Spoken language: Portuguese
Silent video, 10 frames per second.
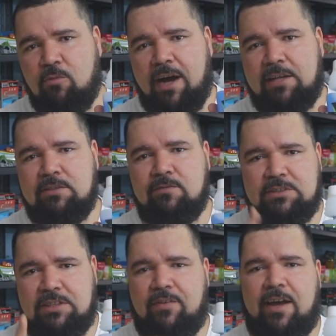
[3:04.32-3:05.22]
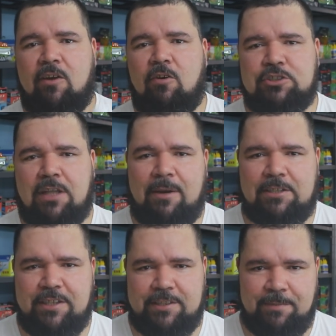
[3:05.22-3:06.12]
Guard. Você vai gostar
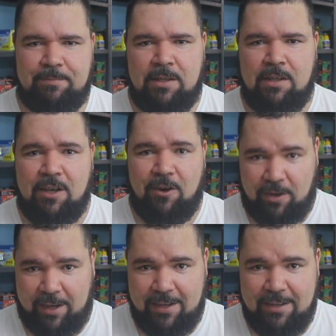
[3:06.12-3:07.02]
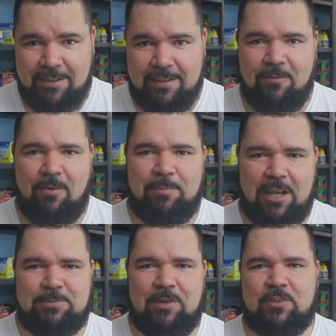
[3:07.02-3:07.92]
bastante, ok? Um
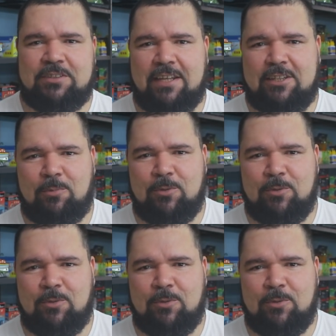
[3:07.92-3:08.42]
abraço para você e até o